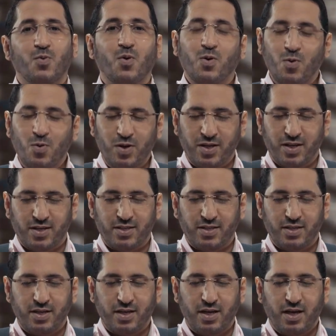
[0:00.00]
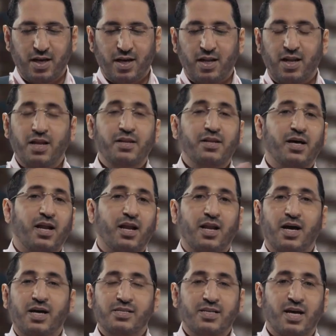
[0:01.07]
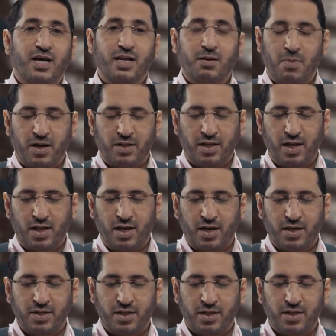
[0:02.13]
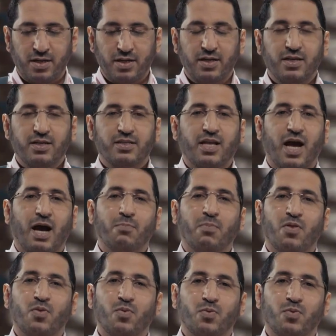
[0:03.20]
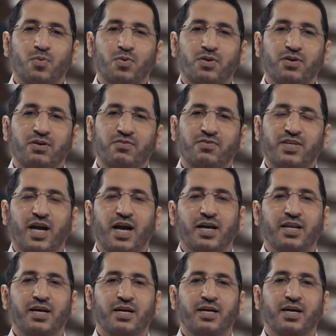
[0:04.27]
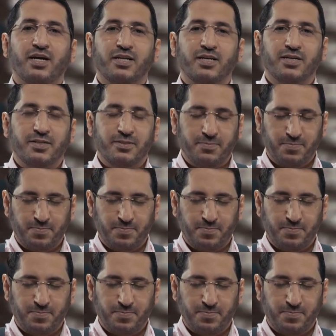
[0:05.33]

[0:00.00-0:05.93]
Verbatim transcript: وقلنا لن نرى الاحزان بعد الان تعبث في حنايانا